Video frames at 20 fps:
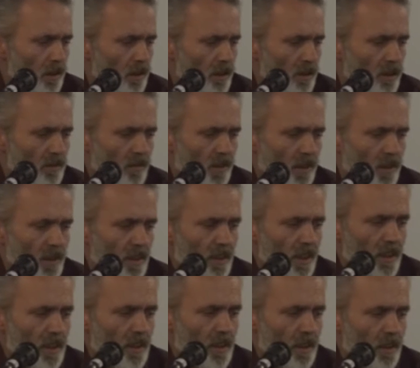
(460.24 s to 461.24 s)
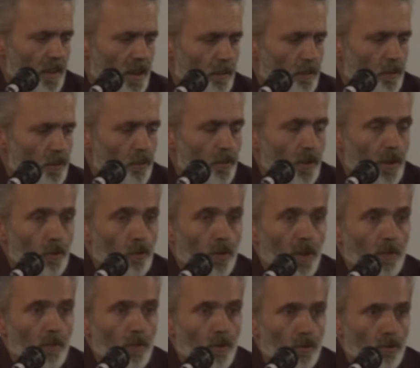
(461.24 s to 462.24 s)
sıfatlar nerede biz onları
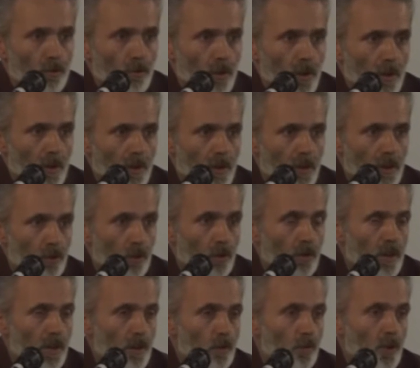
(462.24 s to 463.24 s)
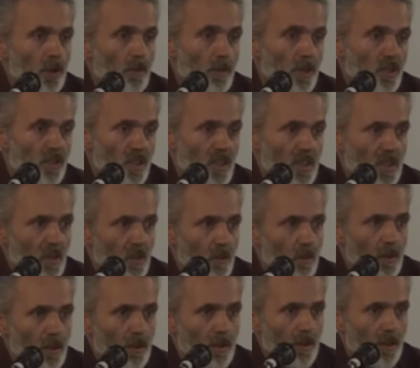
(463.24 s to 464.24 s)
göremiyoruz diyorlar. İşte onları göremeyişinin
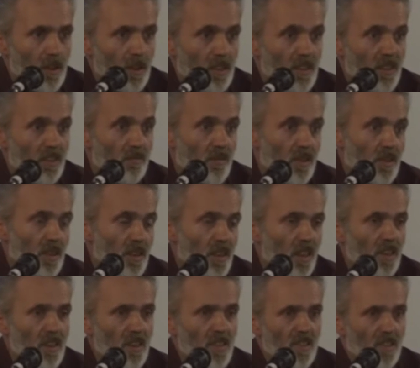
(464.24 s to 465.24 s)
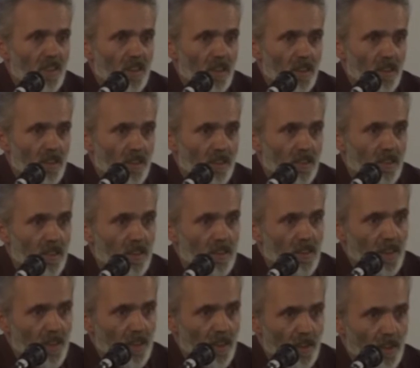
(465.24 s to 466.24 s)
sebebinin sıfatlar aynasında zat-ı
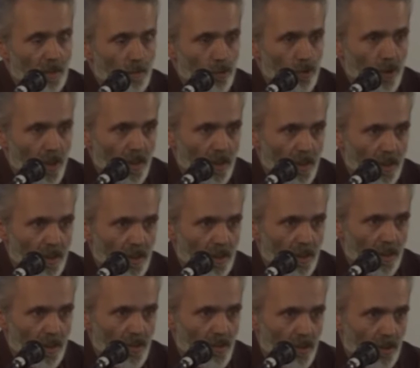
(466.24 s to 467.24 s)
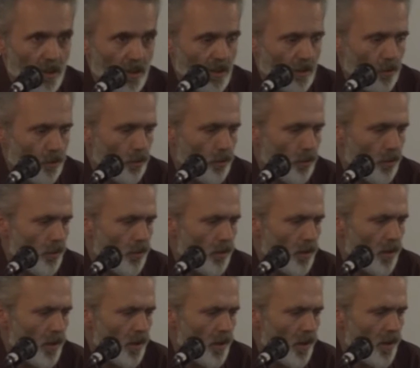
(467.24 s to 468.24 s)
ilahi müşahede ettikleri için oluyor.
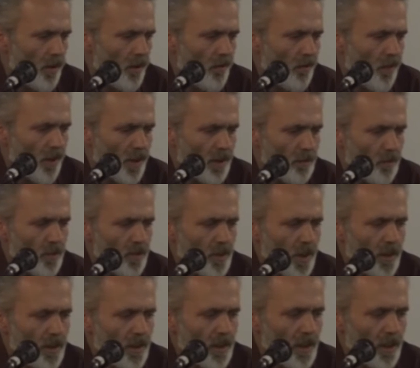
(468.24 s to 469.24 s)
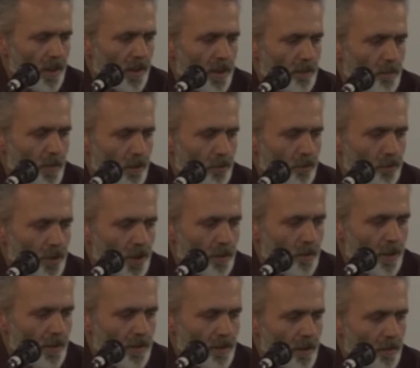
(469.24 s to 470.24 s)
Fakat bu zat-ı ilahi mevzu da
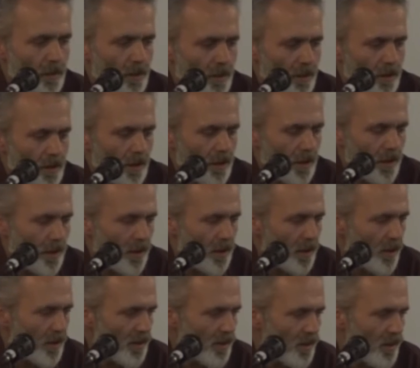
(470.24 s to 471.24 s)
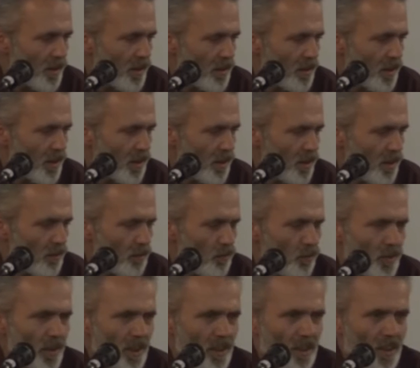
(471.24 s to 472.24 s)
biraz tabi aslında derin.
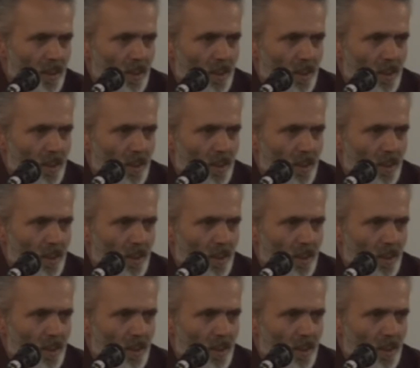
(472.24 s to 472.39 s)
Bunlar